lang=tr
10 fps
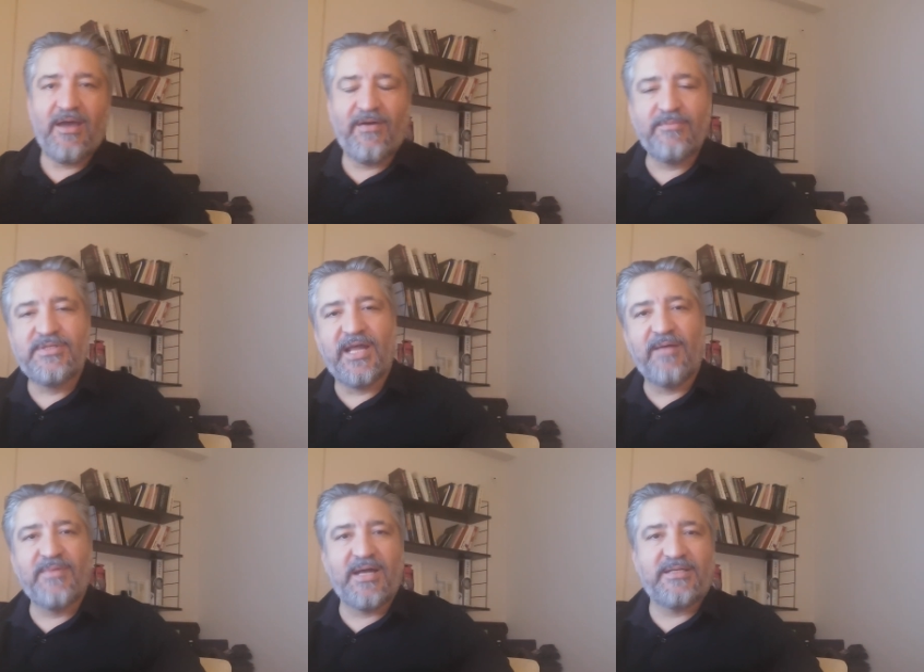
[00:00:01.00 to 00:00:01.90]
Efendim
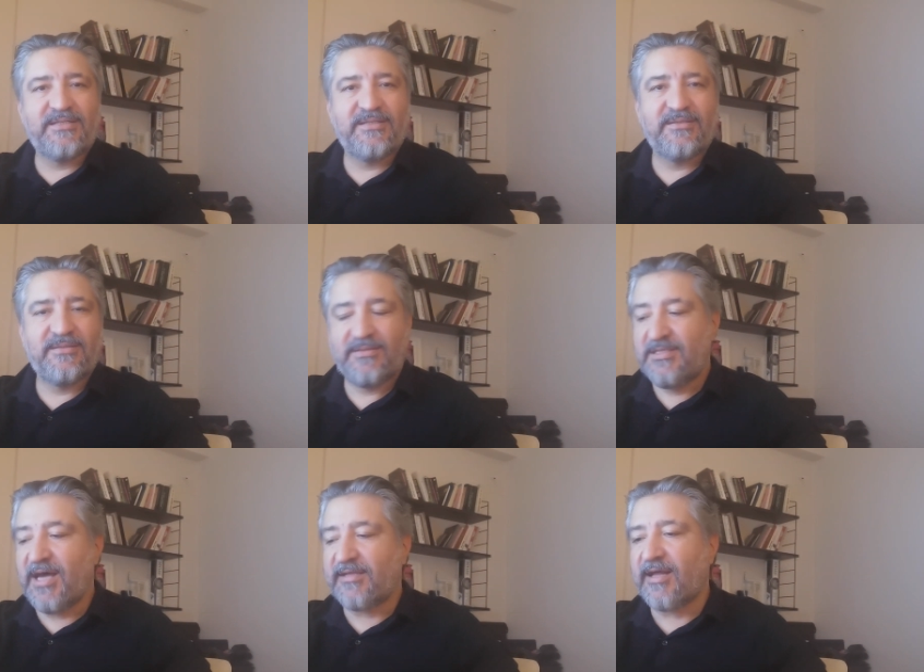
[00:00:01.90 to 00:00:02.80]
selamlar.
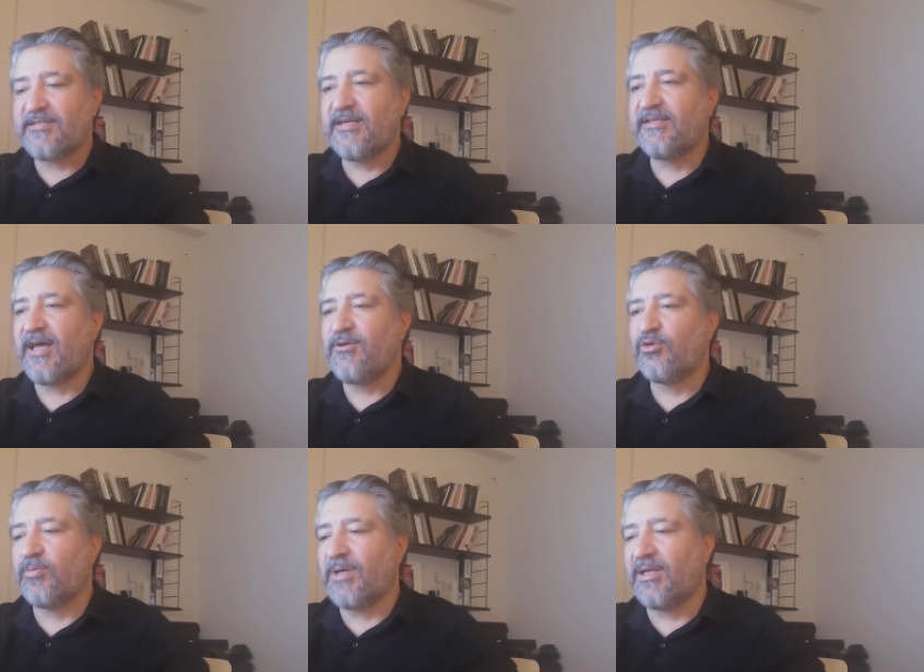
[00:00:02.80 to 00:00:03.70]
Serdar Sarıdağ
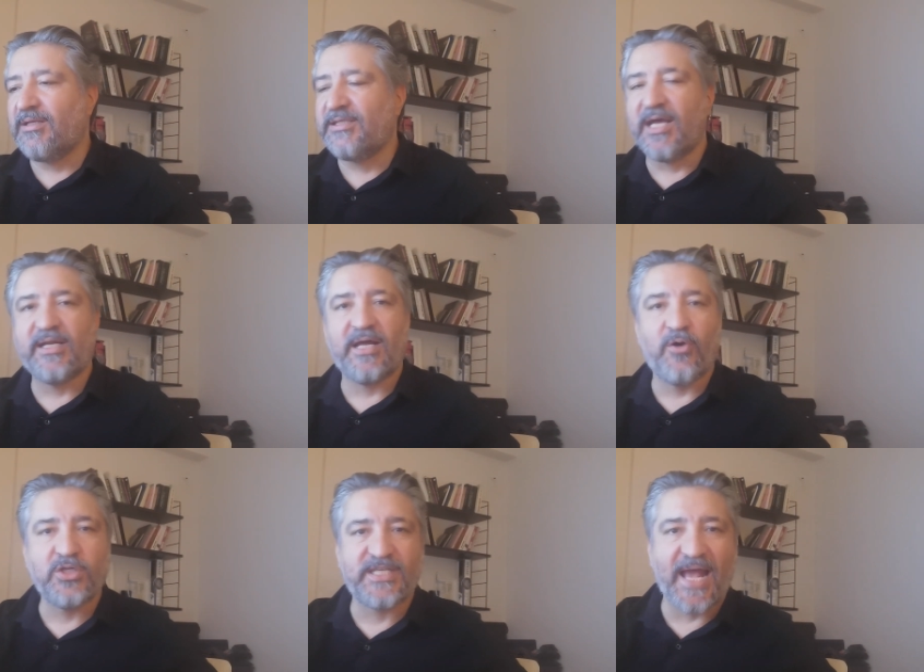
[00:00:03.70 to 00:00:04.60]
YouTube kanalına tekrar
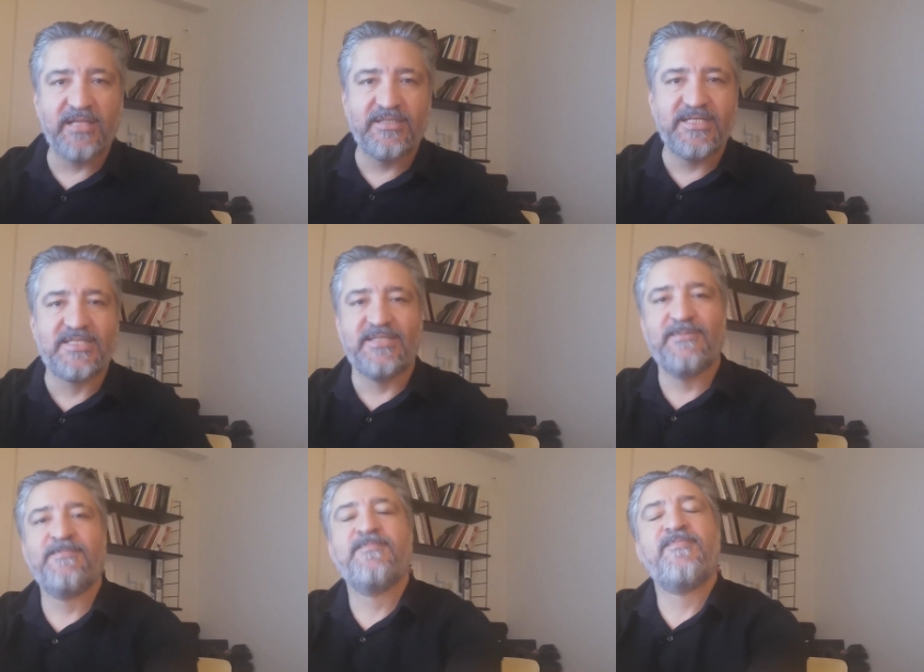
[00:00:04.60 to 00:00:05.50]
hoş geldiniz.
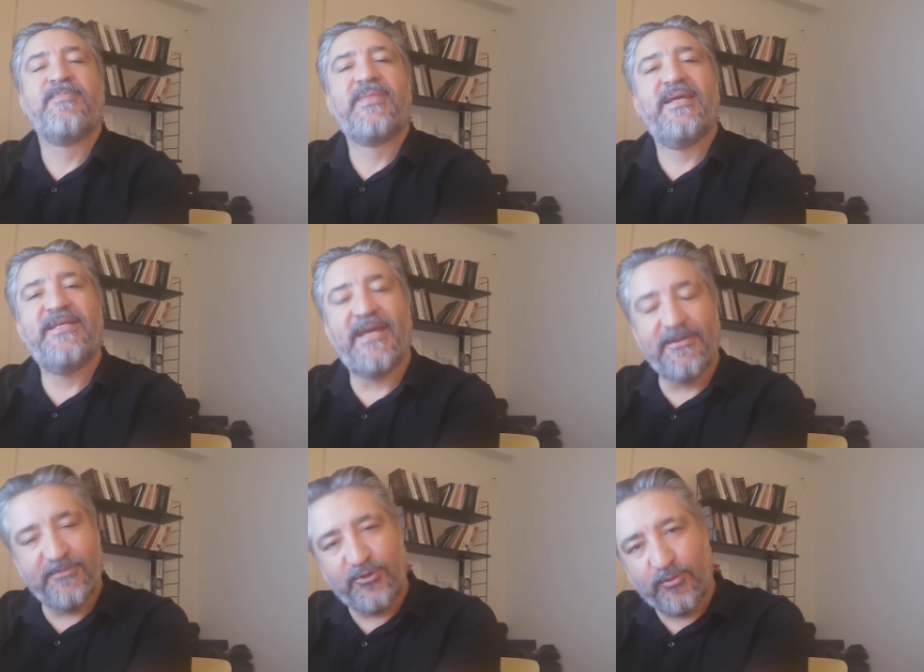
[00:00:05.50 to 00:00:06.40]

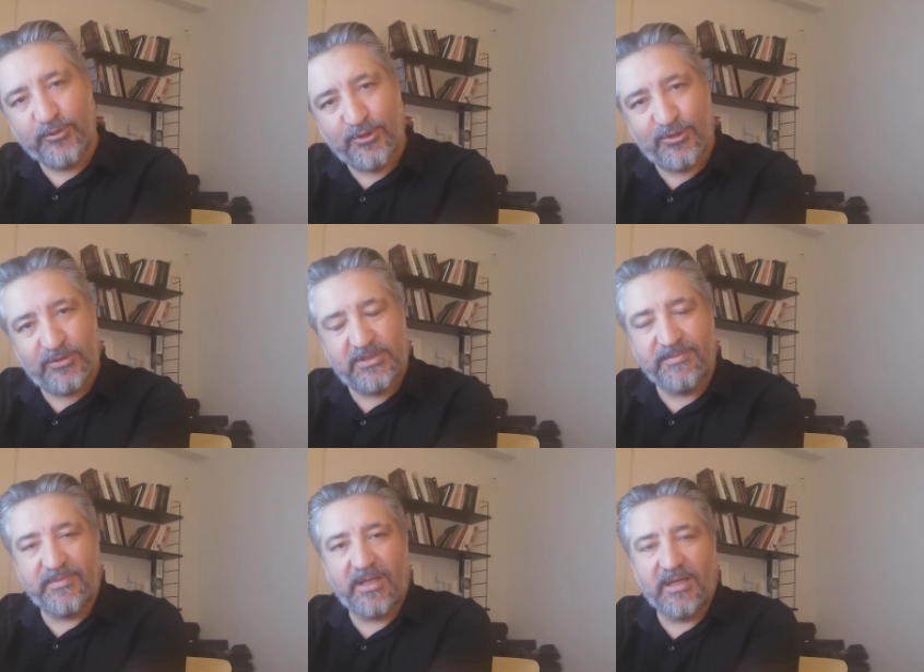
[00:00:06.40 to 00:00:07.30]
Yeni videomuz
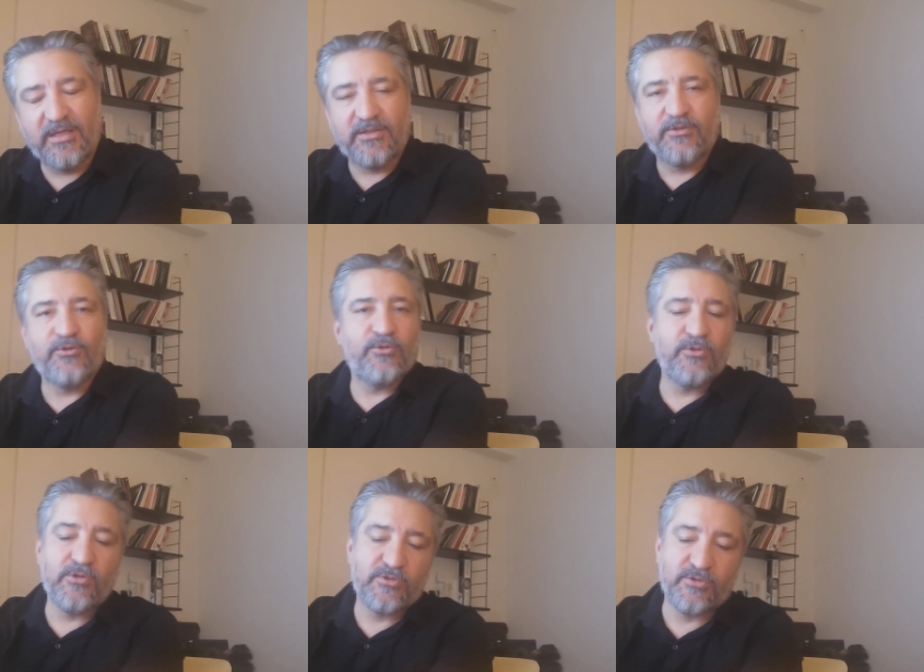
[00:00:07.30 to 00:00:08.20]
şimdiden hayırlı
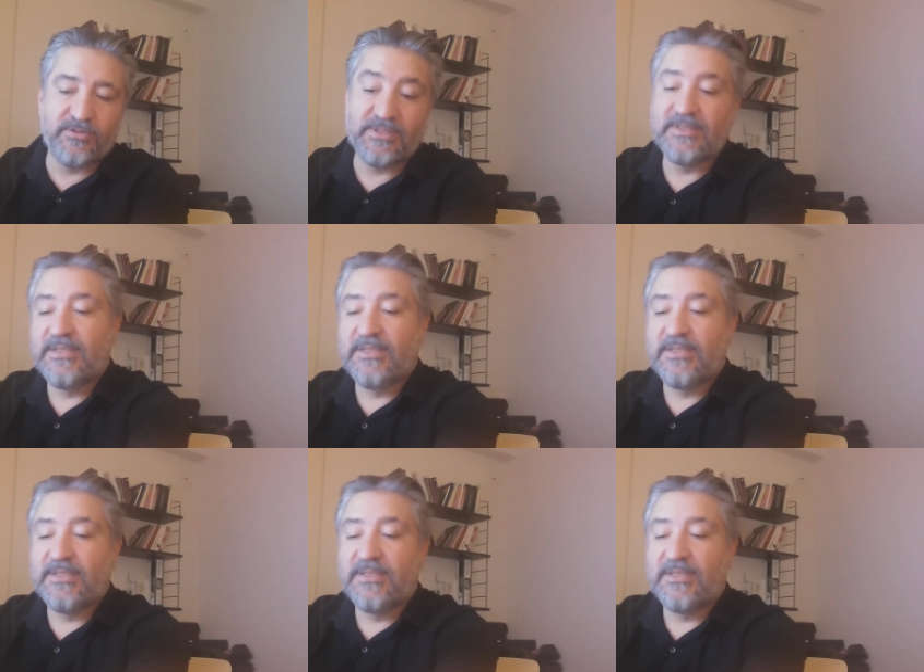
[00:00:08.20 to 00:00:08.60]
uğurlu olsun.